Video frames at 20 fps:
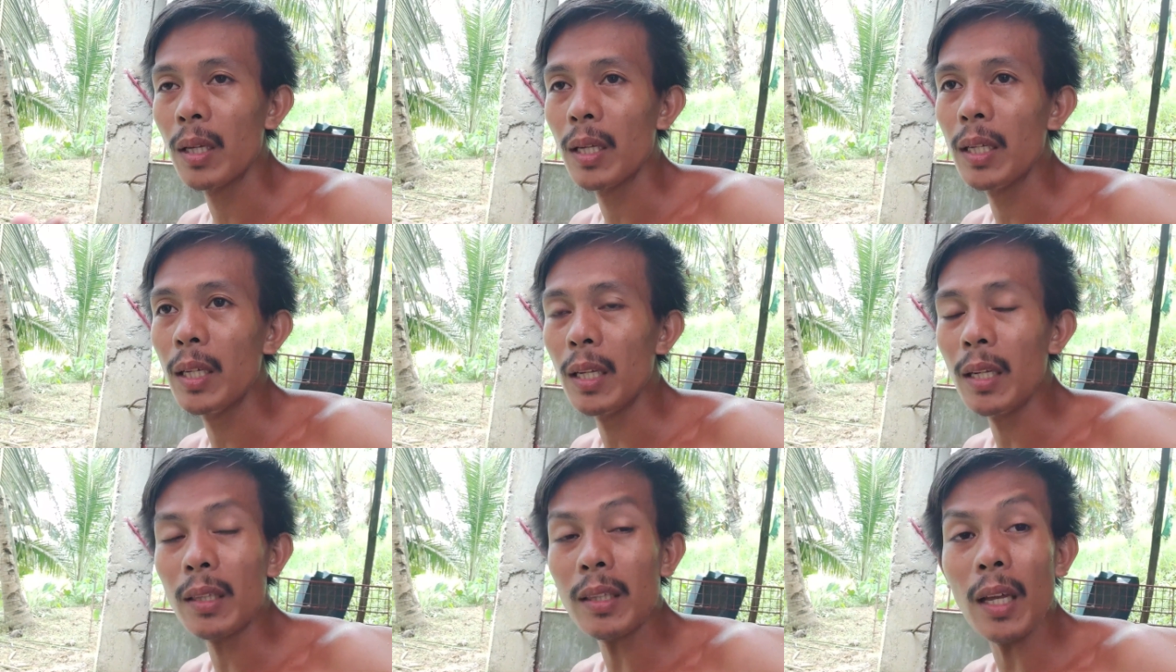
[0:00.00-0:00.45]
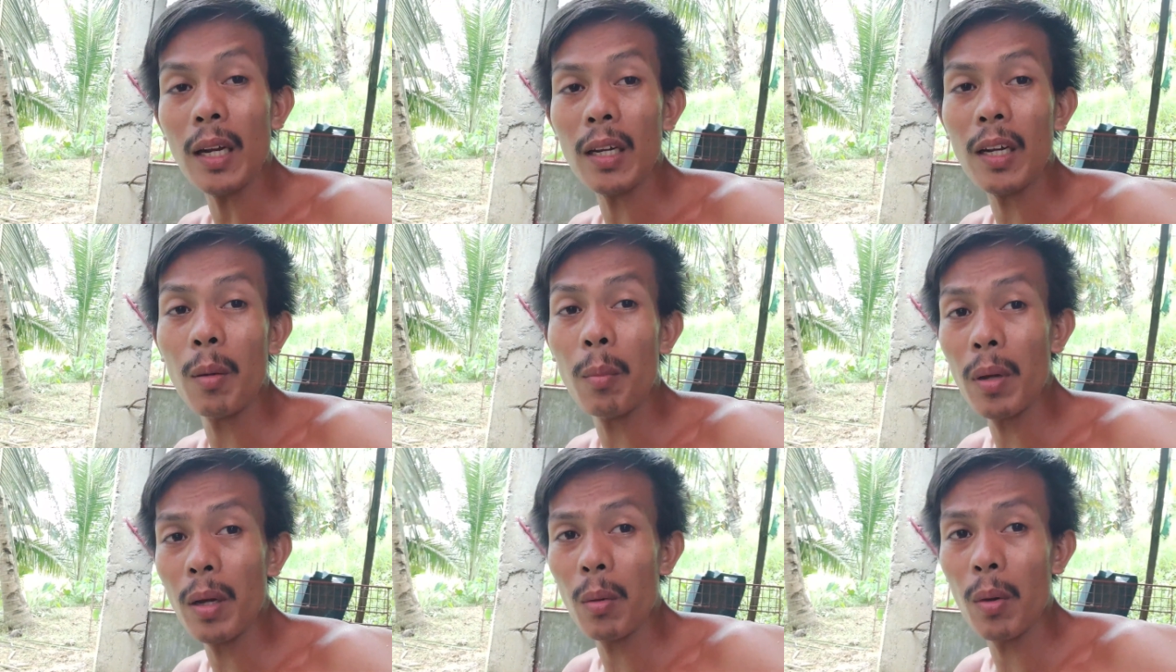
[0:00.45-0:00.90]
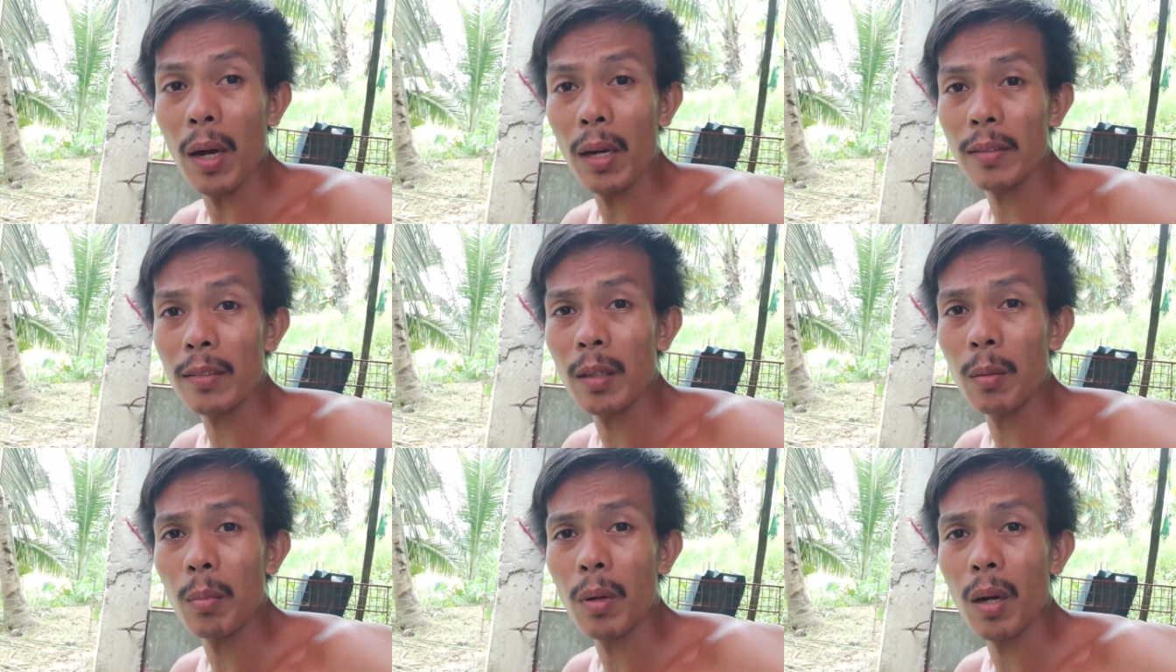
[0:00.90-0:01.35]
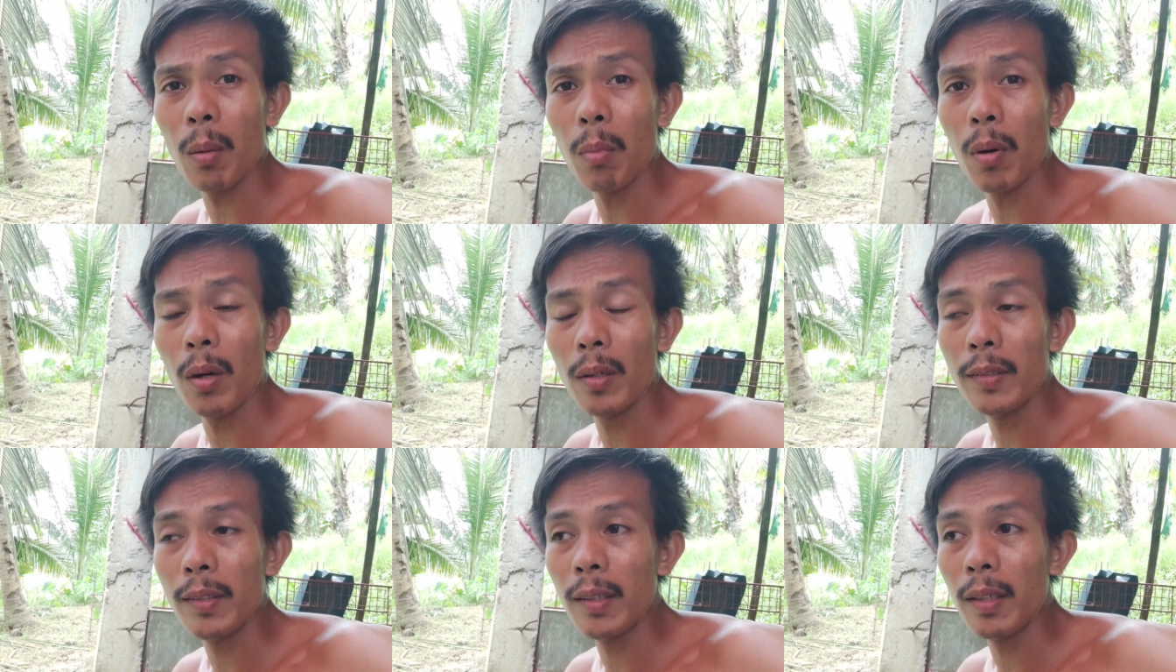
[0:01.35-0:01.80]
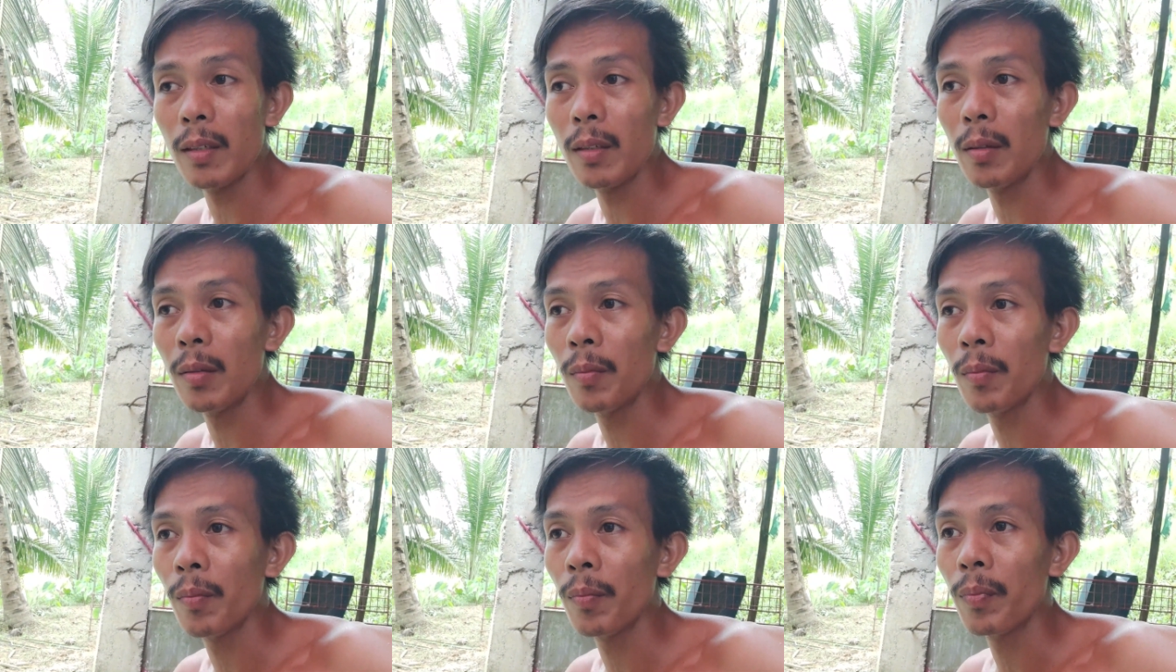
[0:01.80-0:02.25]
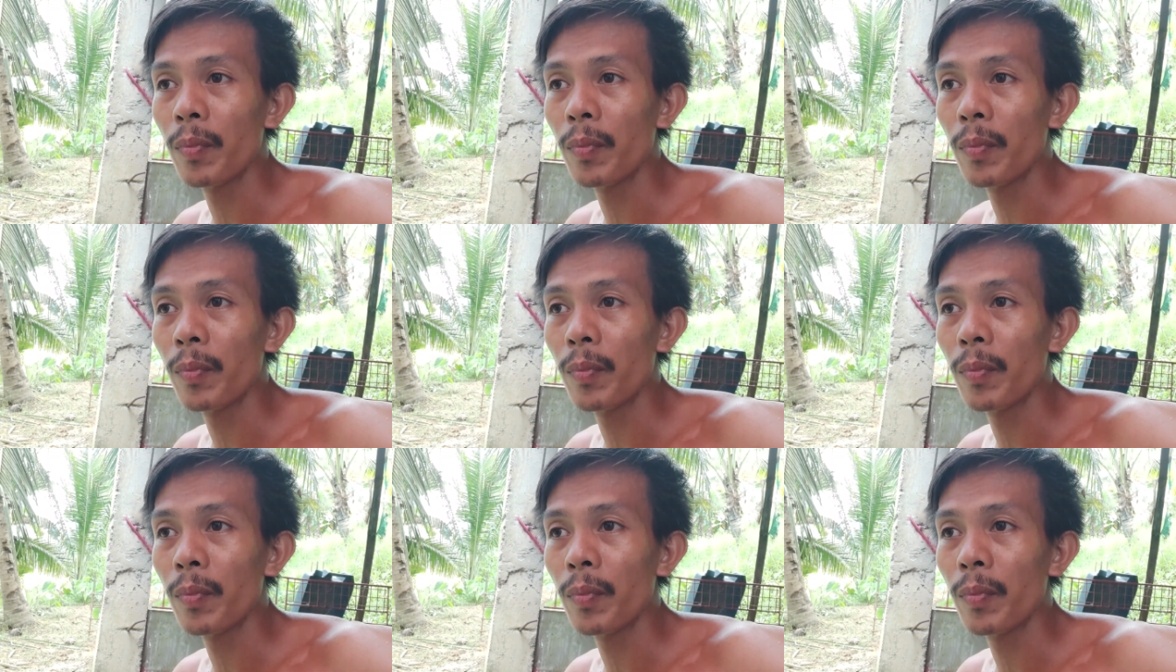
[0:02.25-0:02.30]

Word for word: hindi na talaga maiwasan mga bossing ano